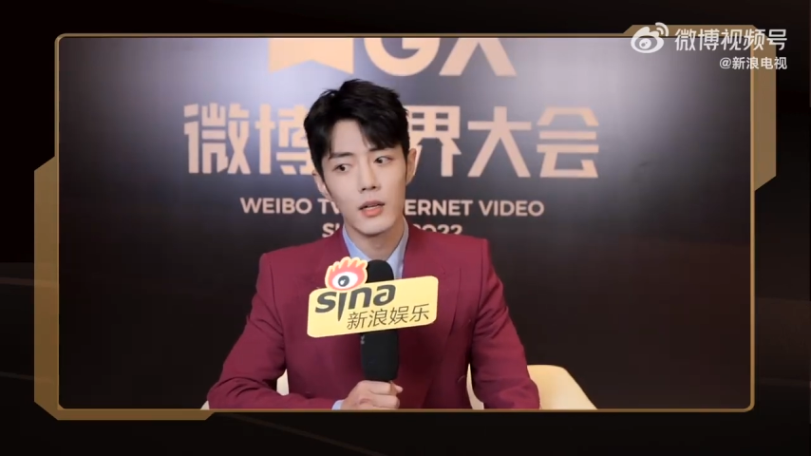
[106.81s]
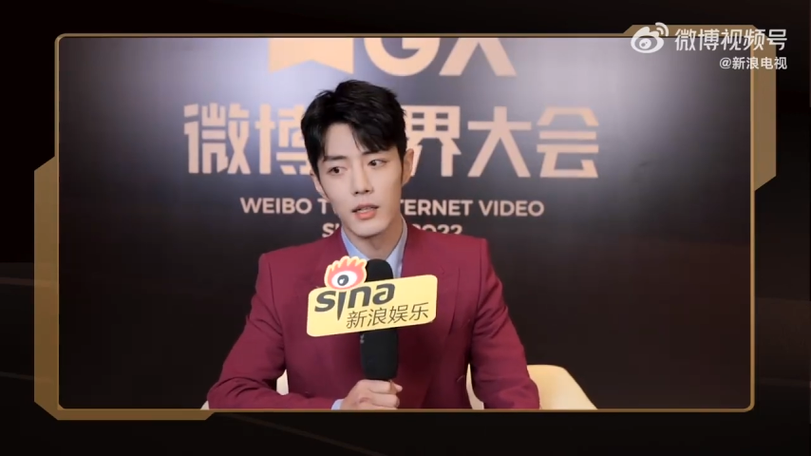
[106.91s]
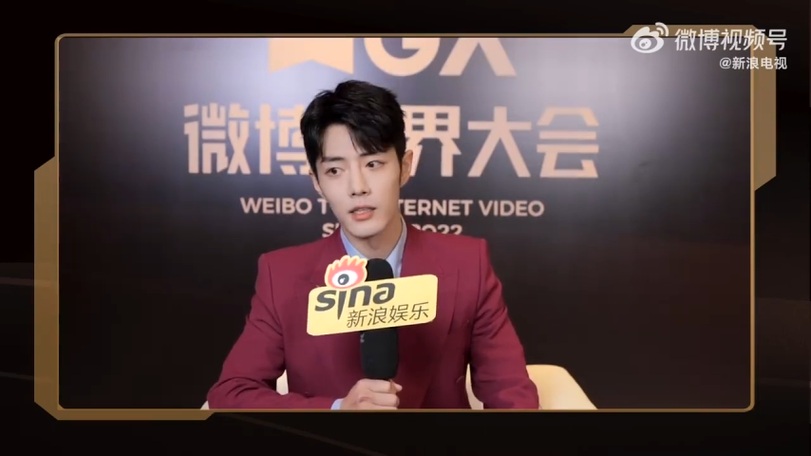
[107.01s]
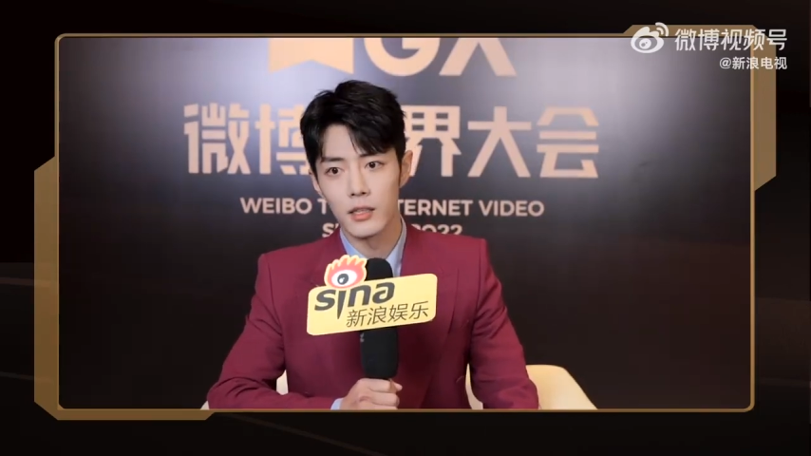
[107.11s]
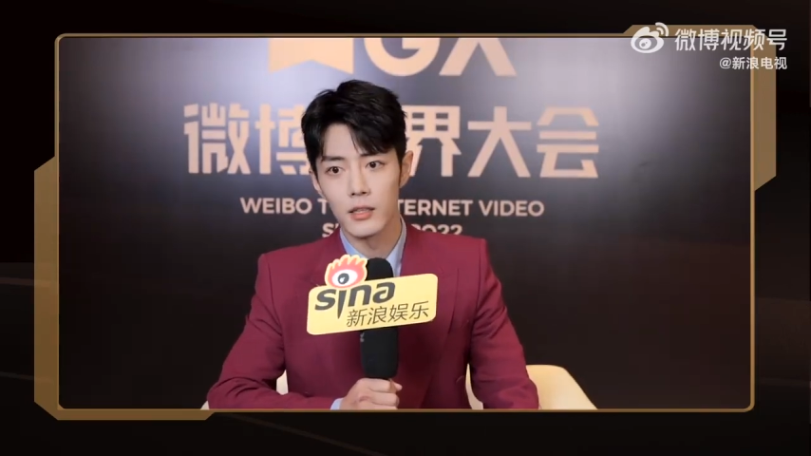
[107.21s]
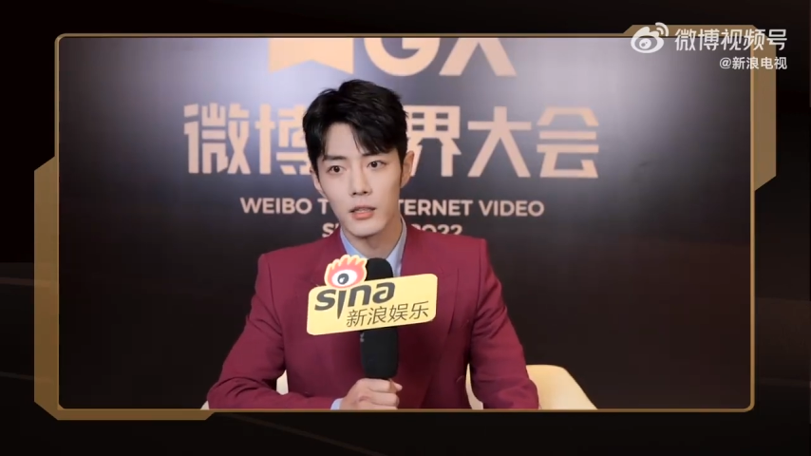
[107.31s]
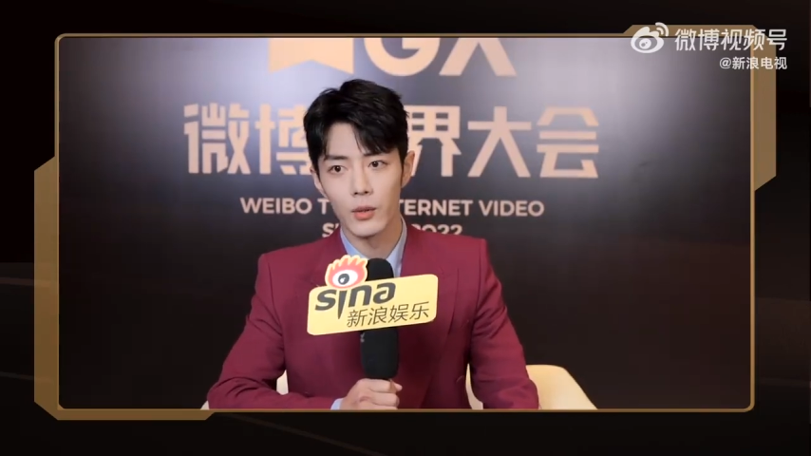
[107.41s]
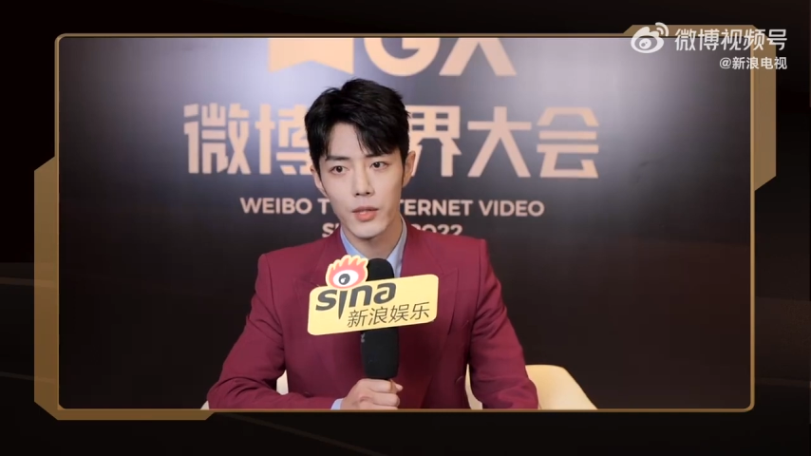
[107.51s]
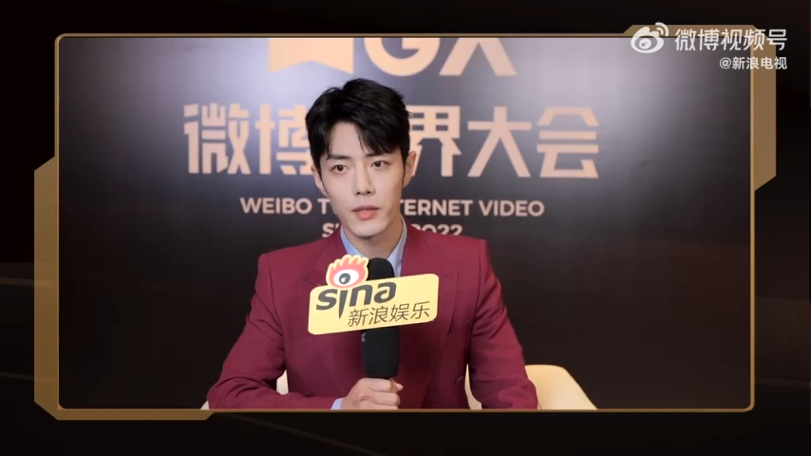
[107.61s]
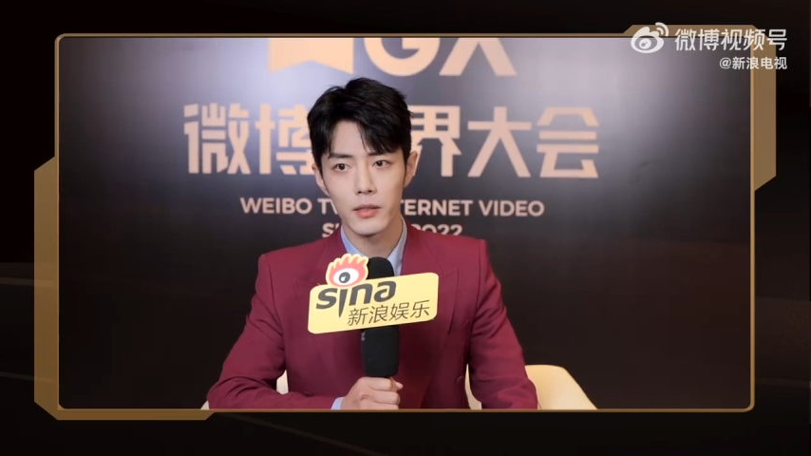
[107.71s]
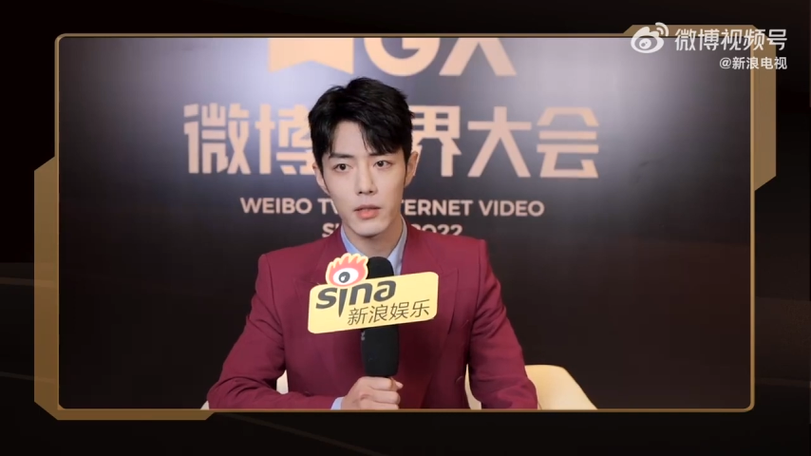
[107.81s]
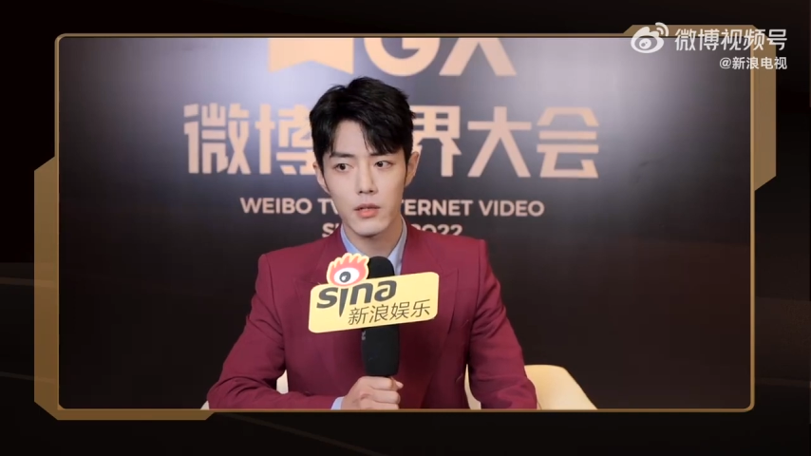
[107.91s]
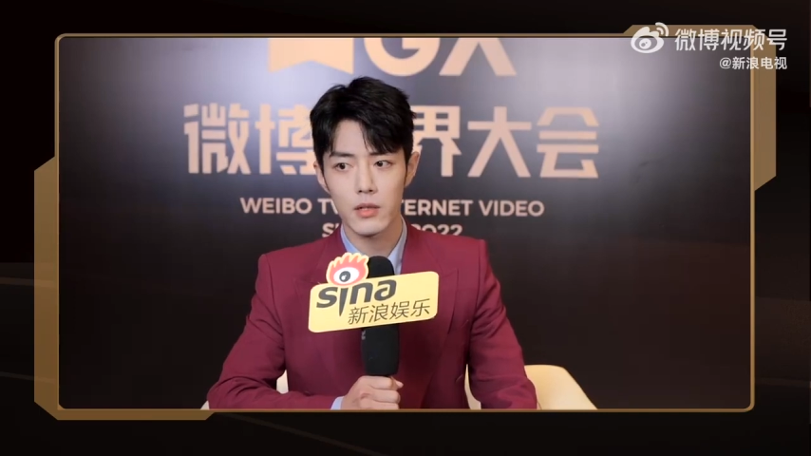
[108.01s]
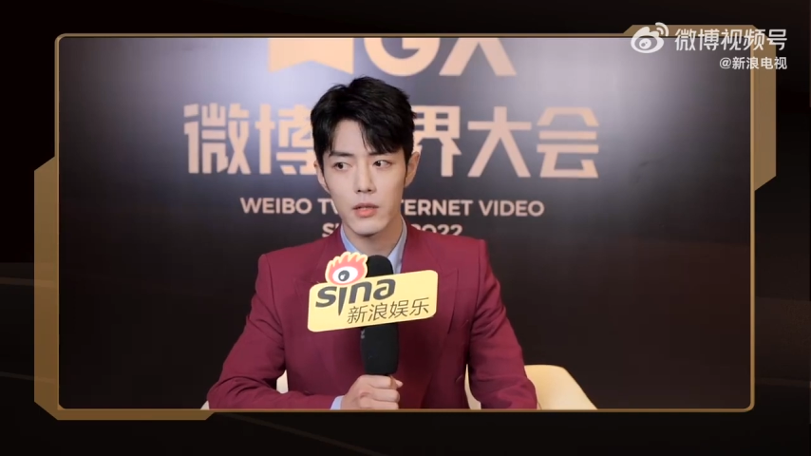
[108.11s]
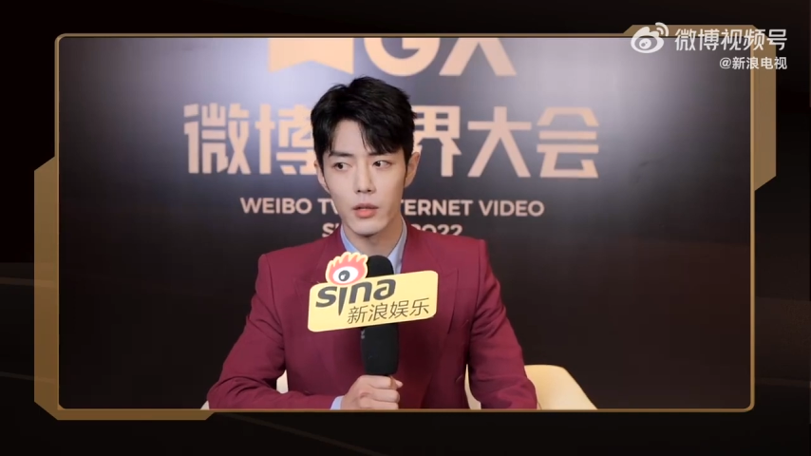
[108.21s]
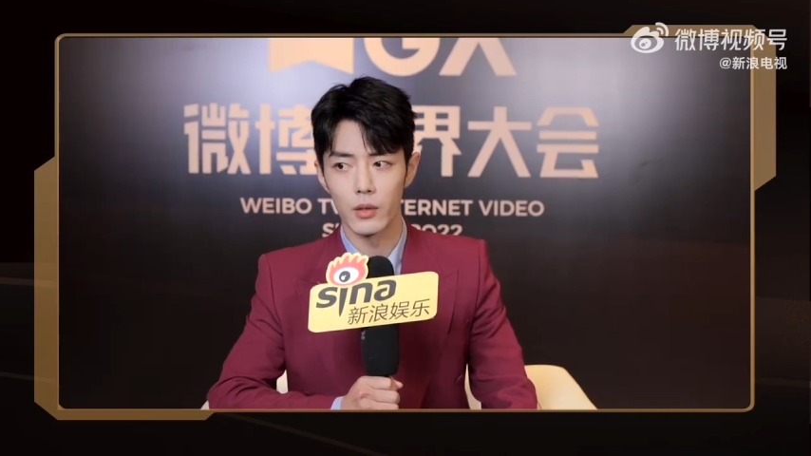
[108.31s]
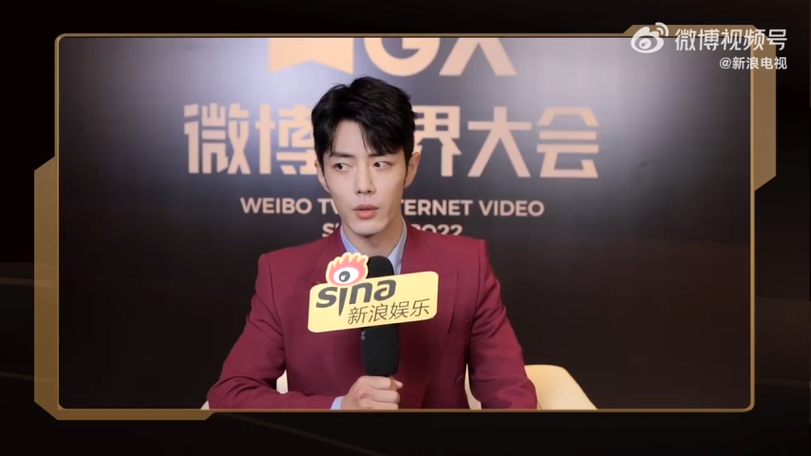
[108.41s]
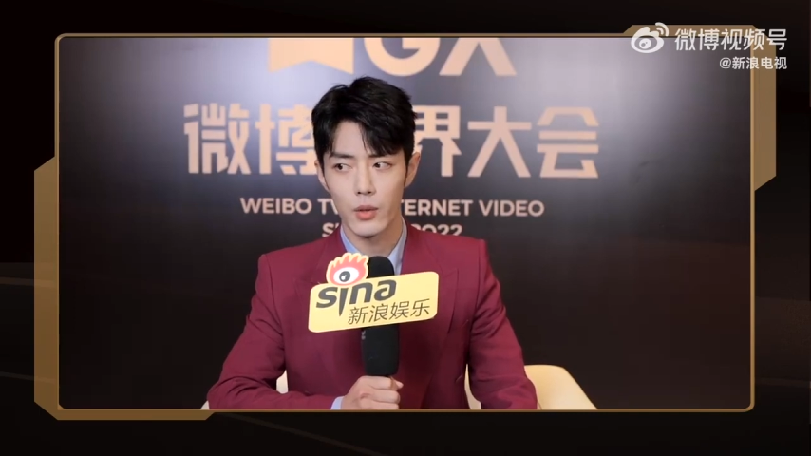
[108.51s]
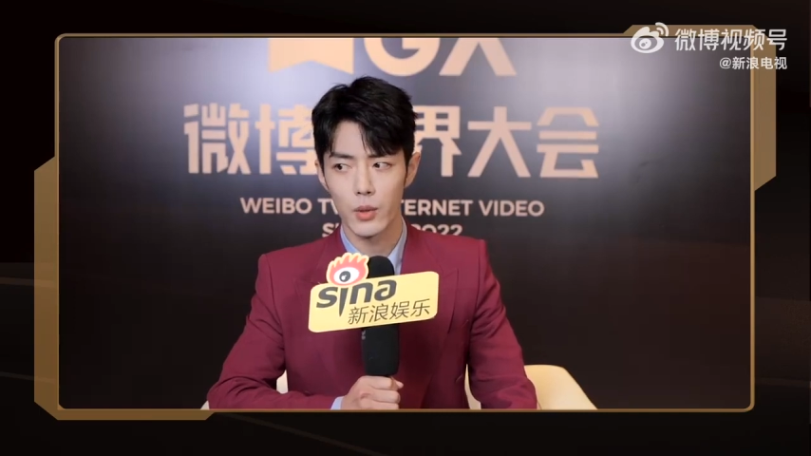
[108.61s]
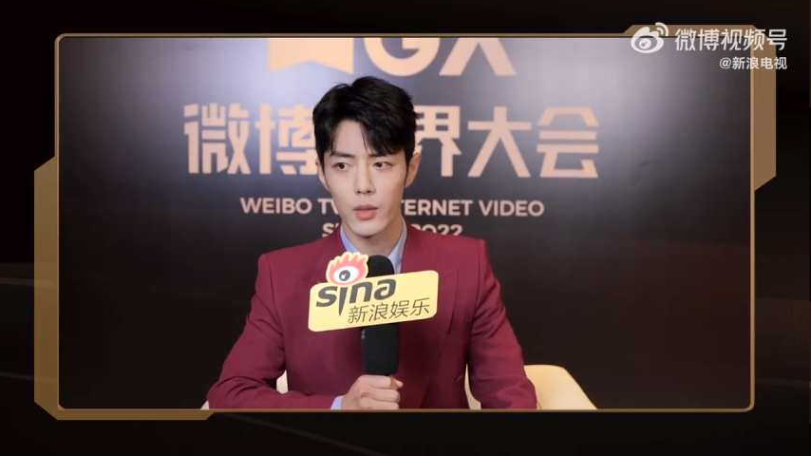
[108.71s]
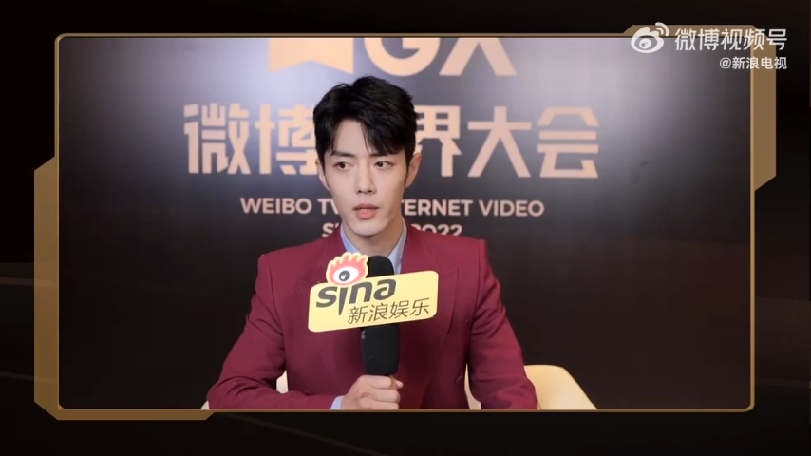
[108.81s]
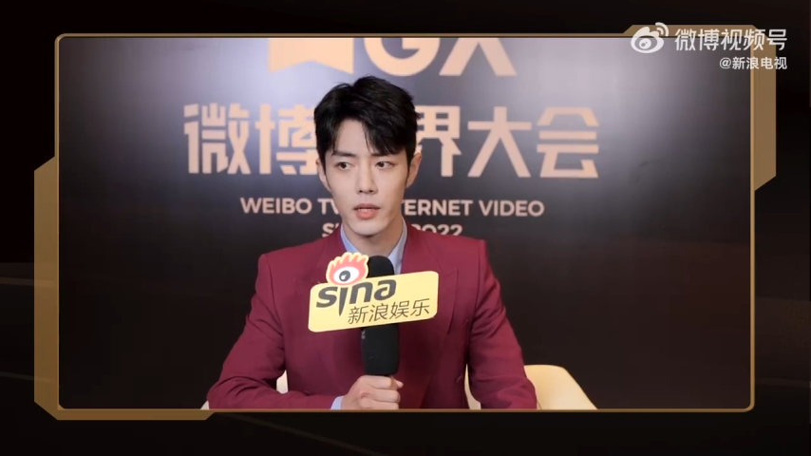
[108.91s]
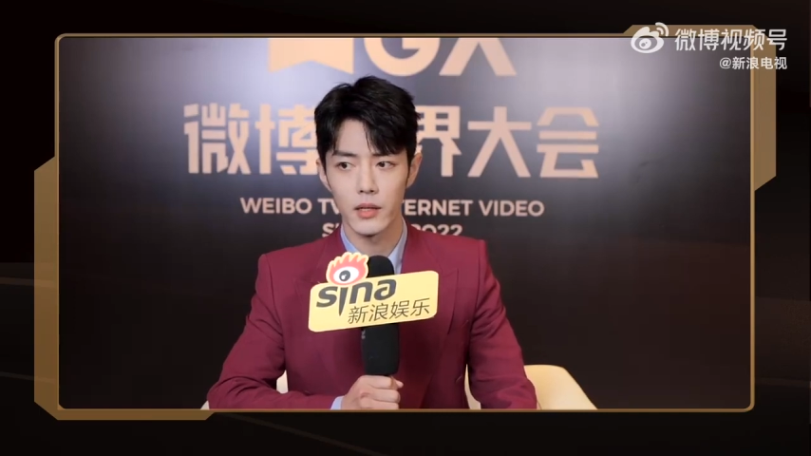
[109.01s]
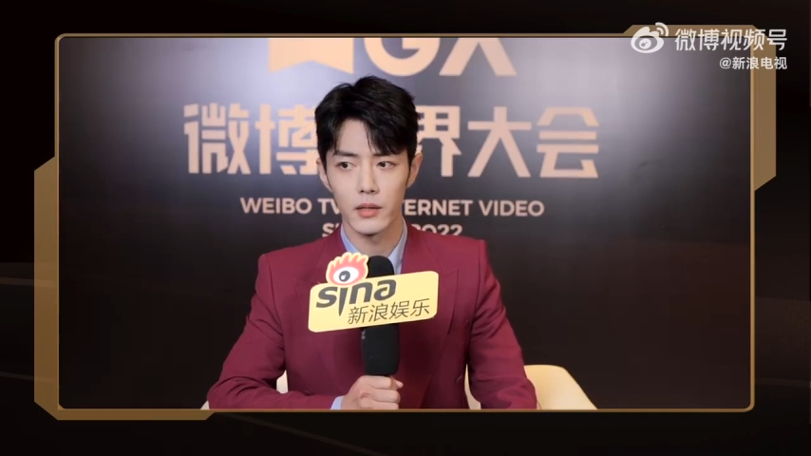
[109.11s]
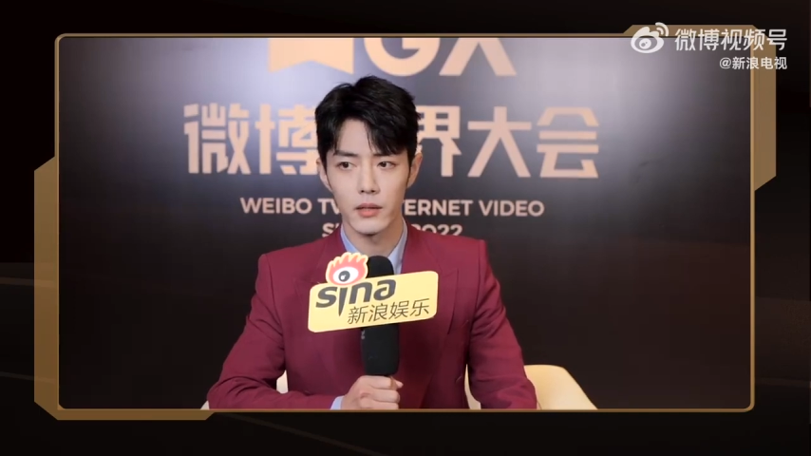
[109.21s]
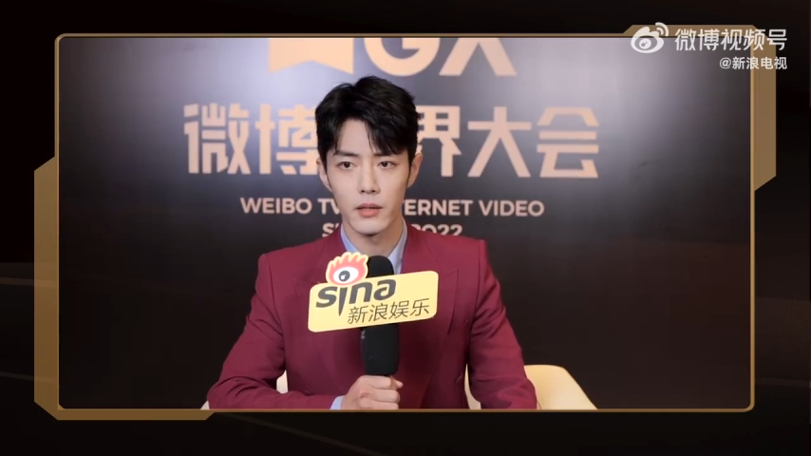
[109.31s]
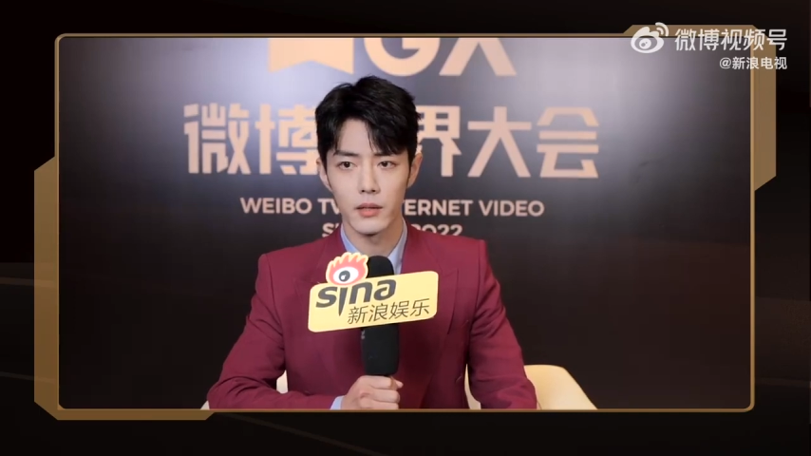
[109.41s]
呃，我记得当时有训练